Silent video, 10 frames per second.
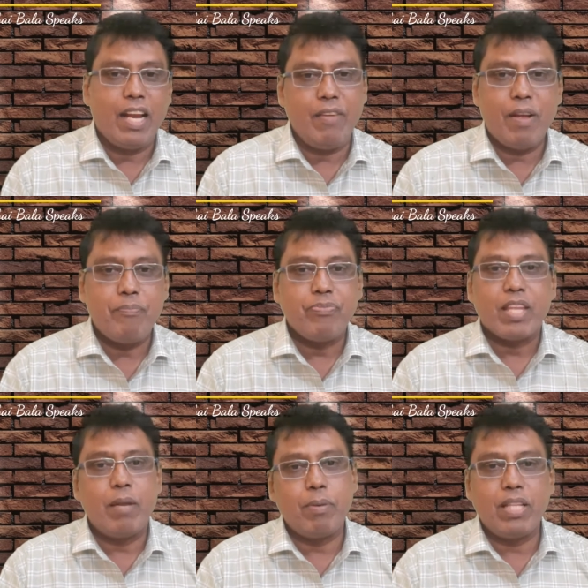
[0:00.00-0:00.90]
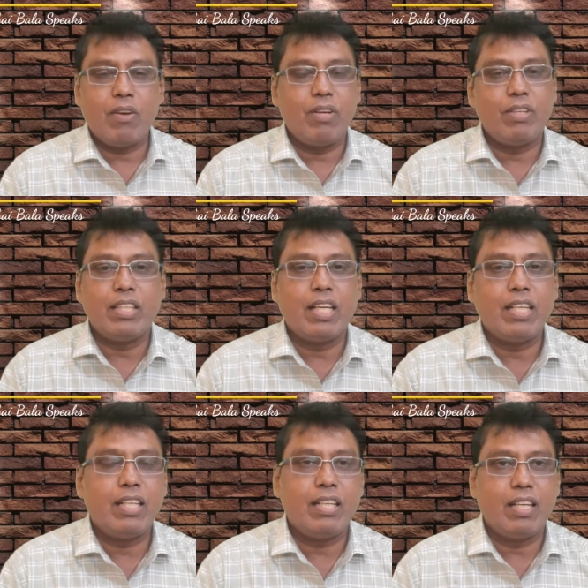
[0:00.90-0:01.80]
எனிவே இப்படி தான் அவர் வந்தார்
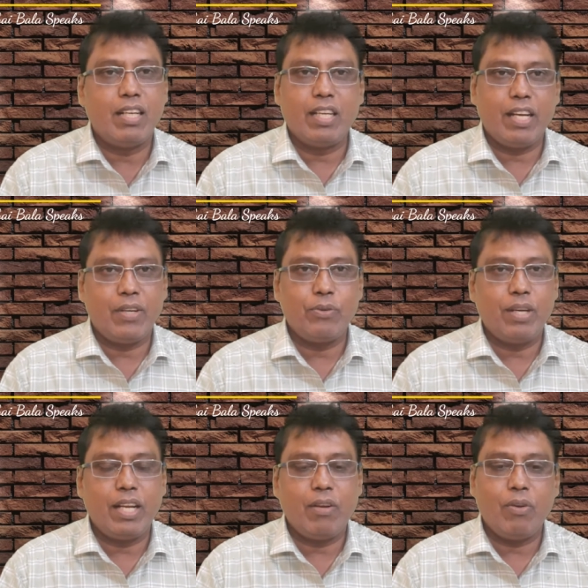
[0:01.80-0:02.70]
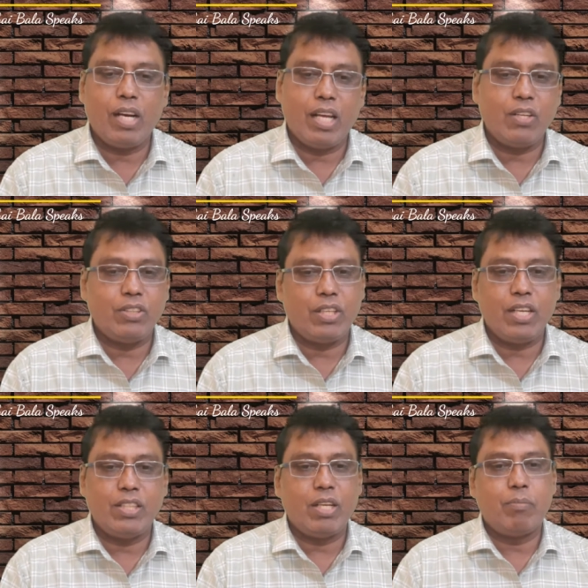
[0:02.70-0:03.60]
கிரிக்கெட் uh, உள்ள உங்கள் எல்லாருக்கும்
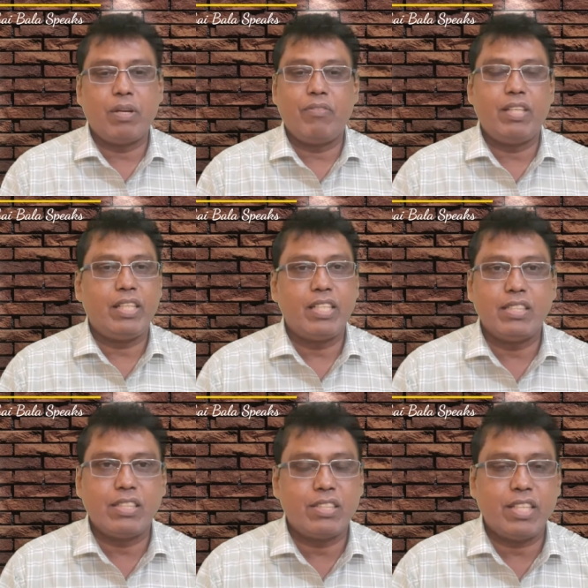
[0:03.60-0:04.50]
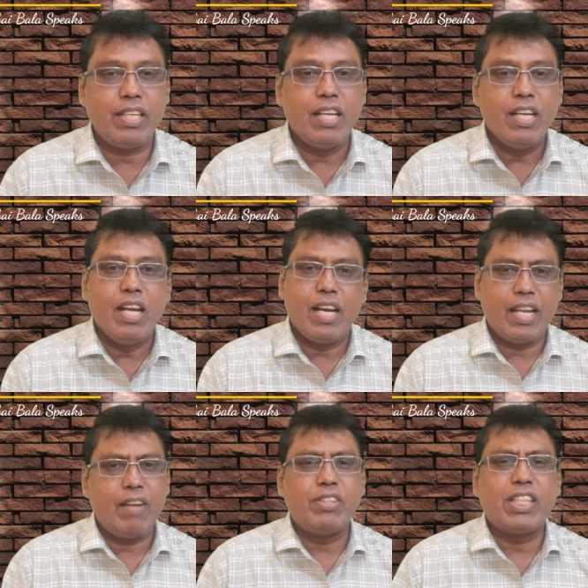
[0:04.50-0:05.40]
தெரியும் அதுக்கப்புறம் எவ்ரி திங் இஸ் ஹிஸ்ட்ரி
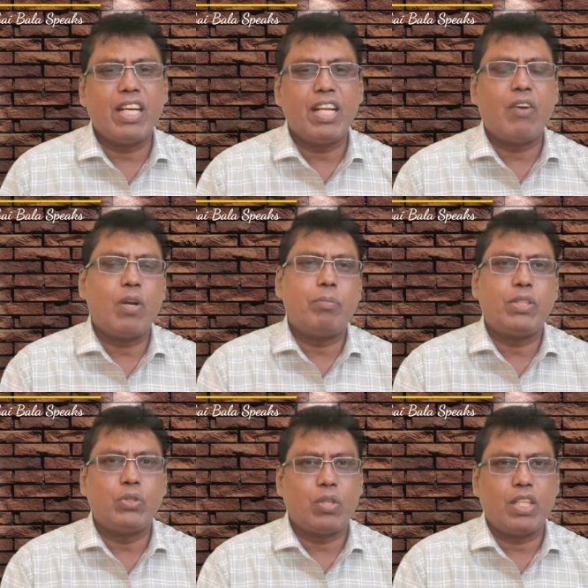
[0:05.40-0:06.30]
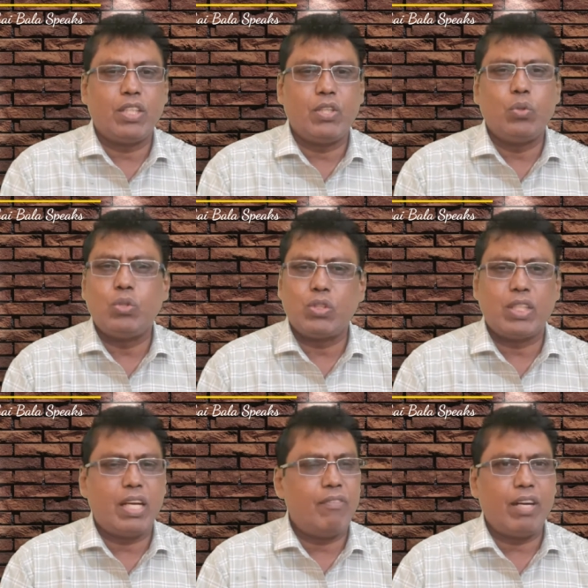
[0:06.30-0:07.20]
நிறைய விஷயங்களுக்கு அவரை பற்றி சொல்கிறதுக்கு டூ
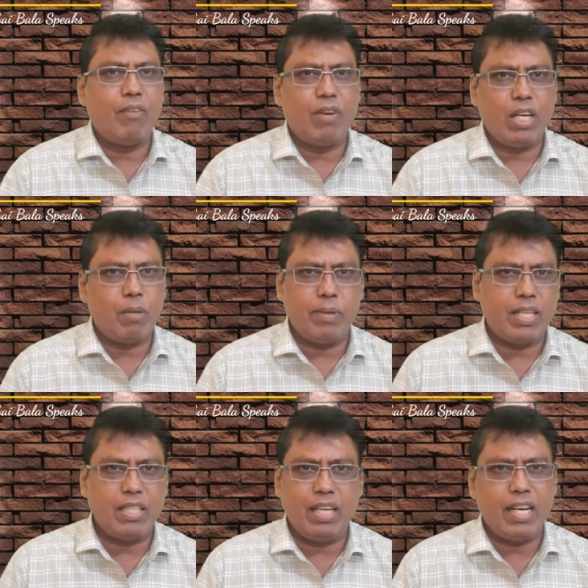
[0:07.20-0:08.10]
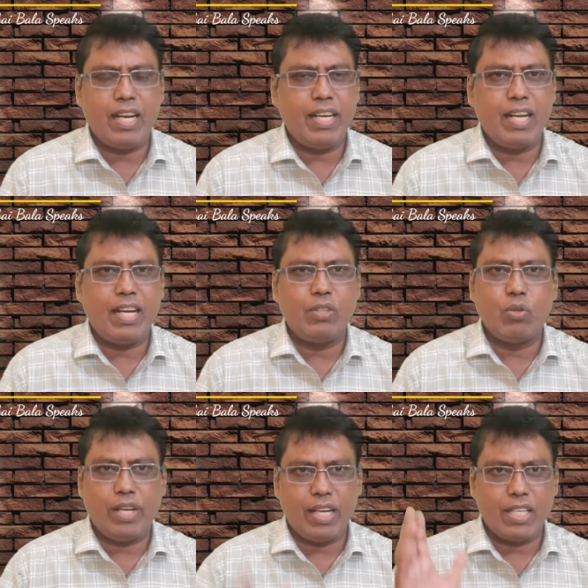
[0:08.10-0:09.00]
தௌசண்ட் லெவனில் வேர்ல்ட் கப் நடந்தது இல்லைங்களா இந்தியாவில்
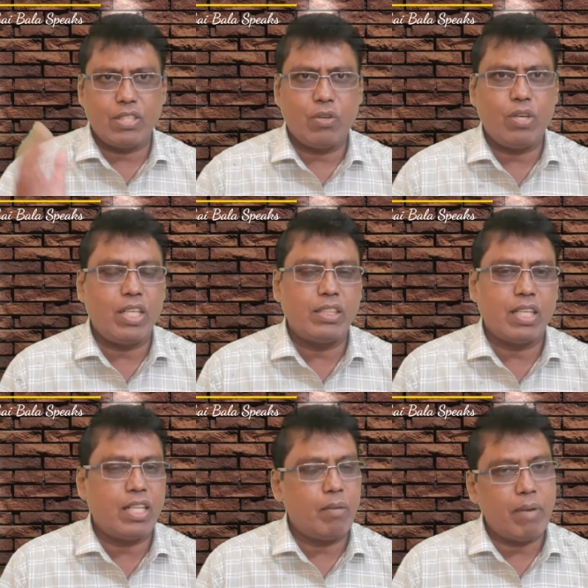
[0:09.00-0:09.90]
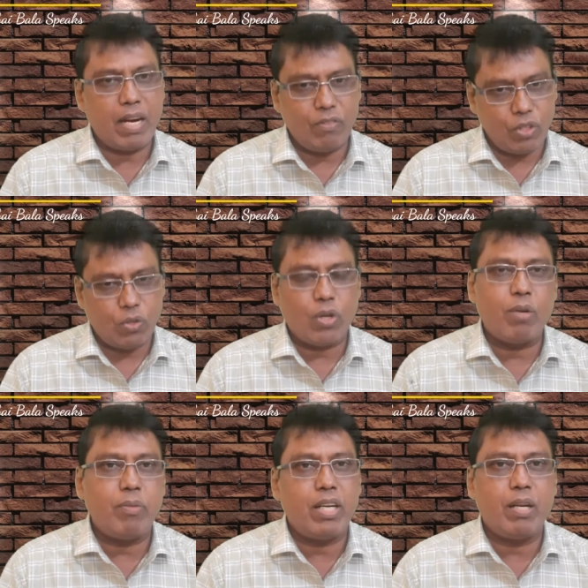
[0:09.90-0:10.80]
தோனி கடைசியில் கூட அடித்தார் அதில் மேன் ஆஃப் த
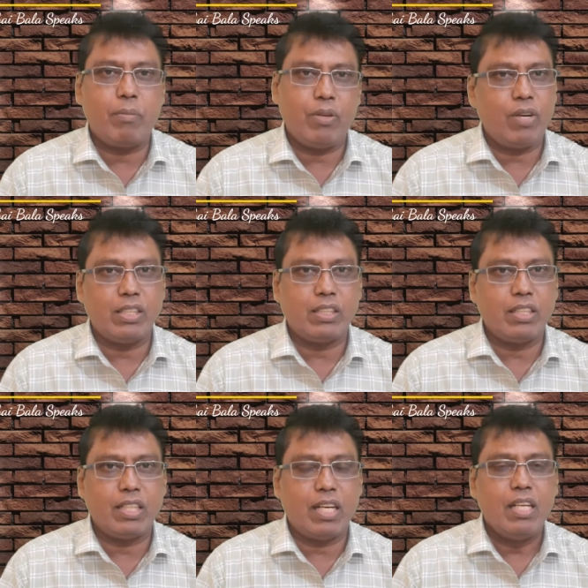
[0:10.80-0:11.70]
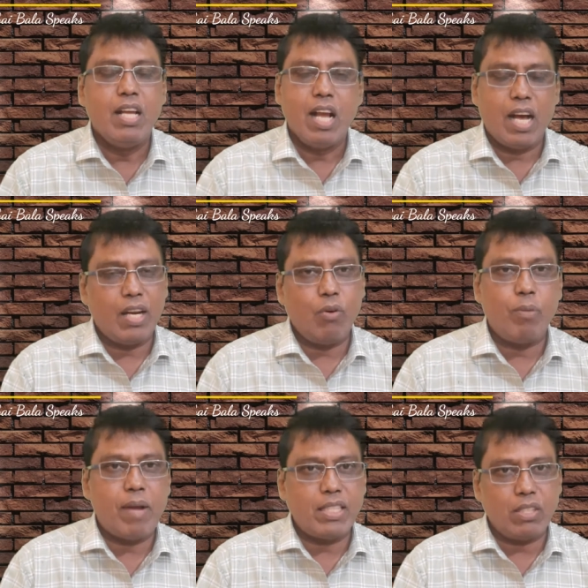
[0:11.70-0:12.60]
டோர்னமெண்ட்டு நம்ம யுவராஜ் சிங் தான் அதில் ஒரு
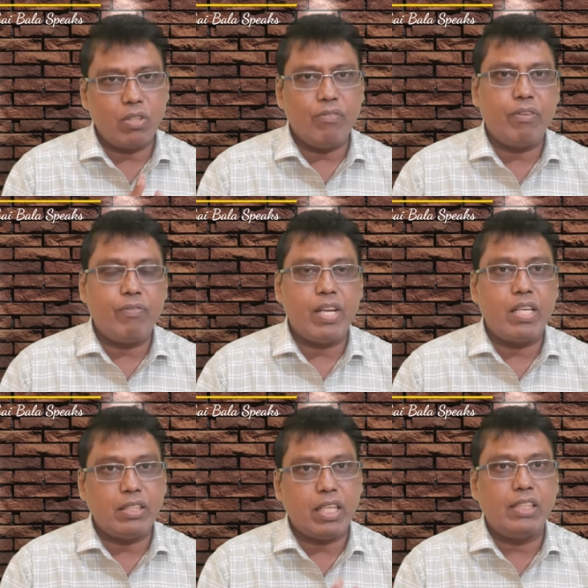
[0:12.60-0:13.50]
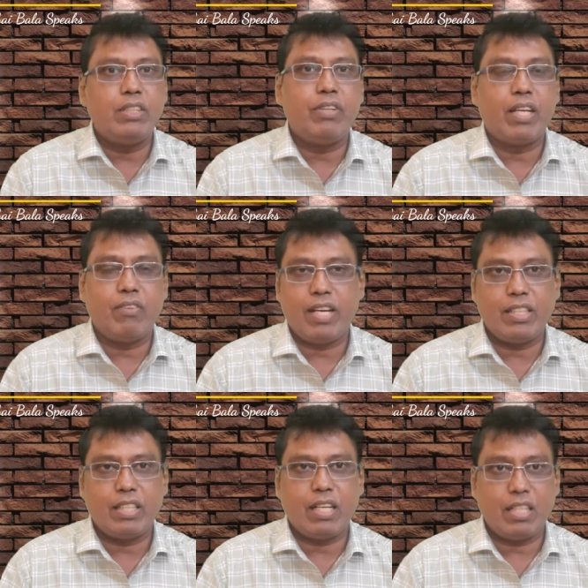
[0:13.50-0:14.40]
மேட்சில் வந்து ஃபிஃப்டி அடித்து அஞ்சு விக்கெட் வேறு
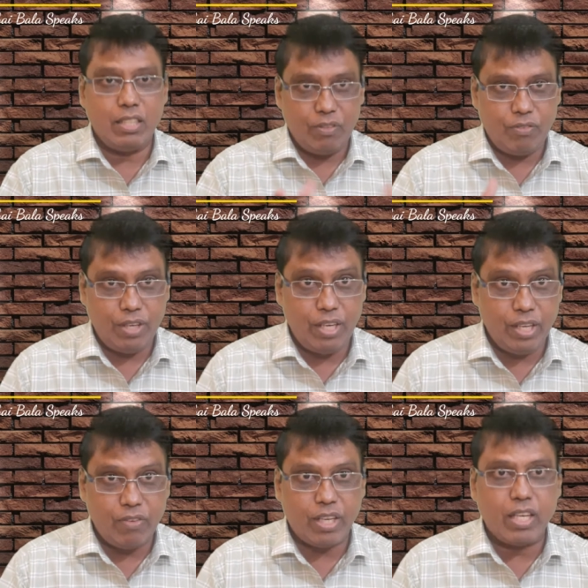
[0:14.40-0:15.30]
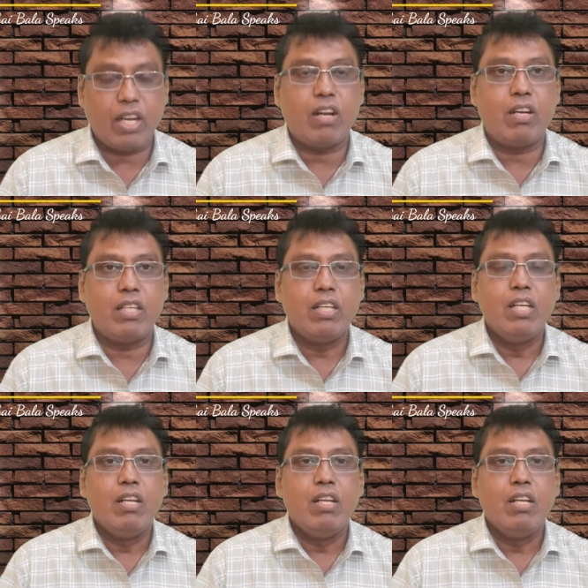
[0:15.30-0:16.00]
எடுத்திருக்காது இன்னைக்கு வரைக்கும் ரெக்கார்டு